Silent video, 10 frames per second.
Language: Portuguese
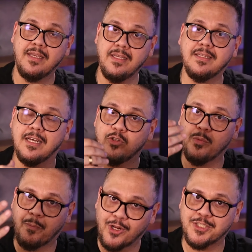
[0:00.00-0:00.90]
e dando o
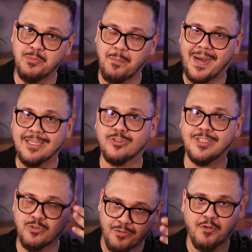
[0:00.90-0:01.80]
próximo passo na
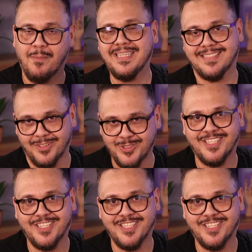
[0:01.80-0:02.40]
sua formação de